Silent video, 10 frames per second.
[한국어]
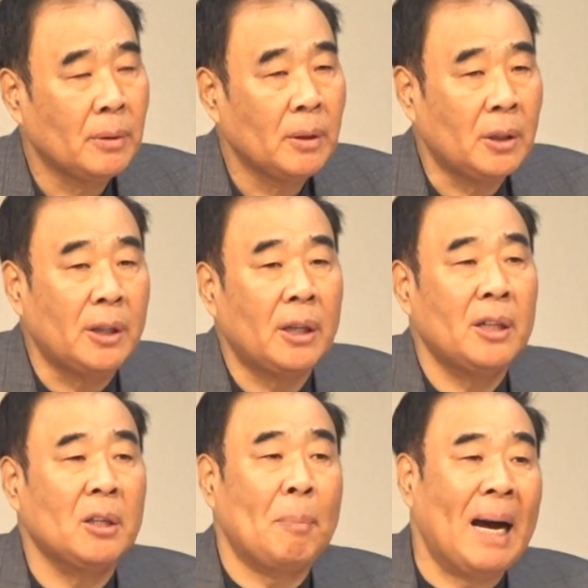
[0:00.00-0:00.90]
그렇게
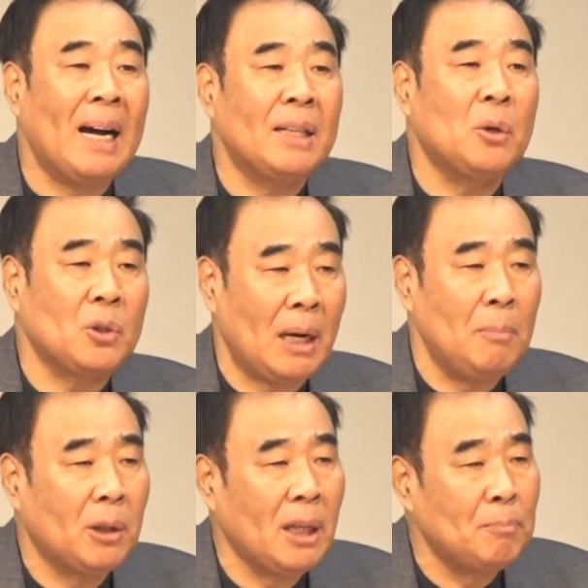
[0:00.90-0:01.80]
해서 망가지고
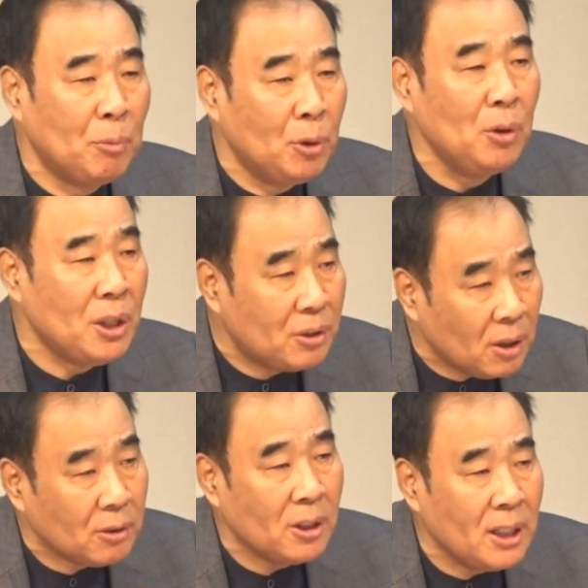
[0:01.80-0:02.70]
잘못된 부분도
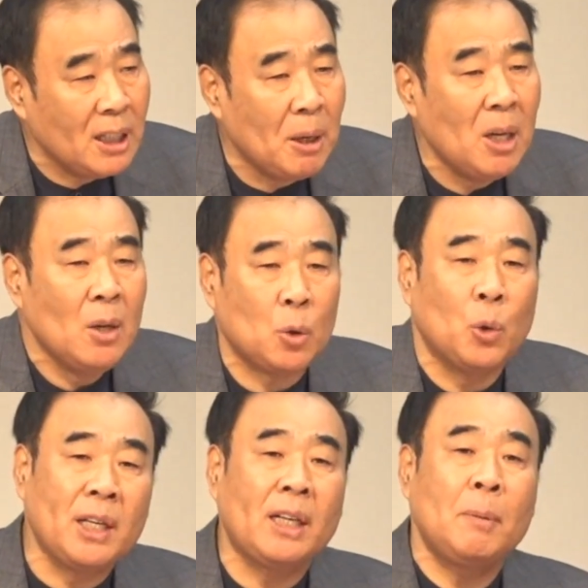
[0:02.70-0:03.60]
있어요. 선생님이
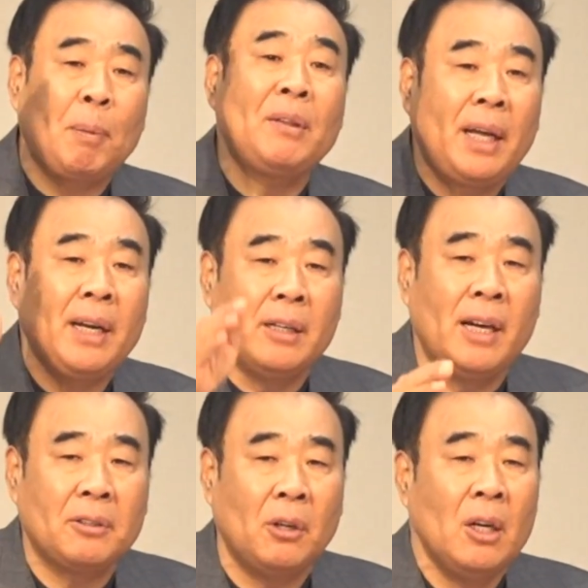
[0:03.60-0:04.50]
좋지 않은 판단에
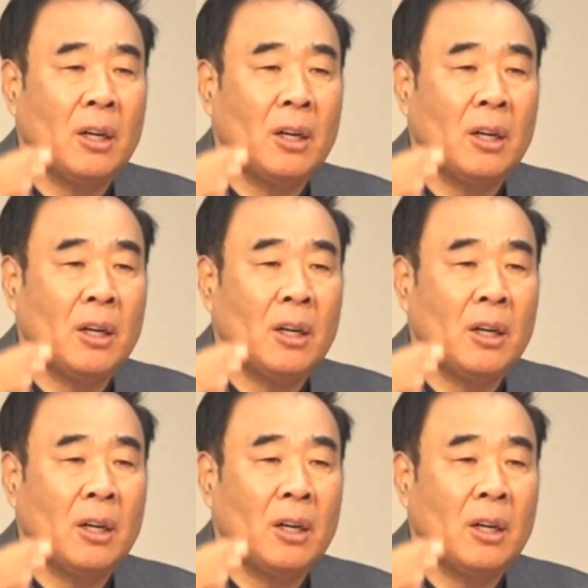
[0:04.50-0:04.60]
의해서.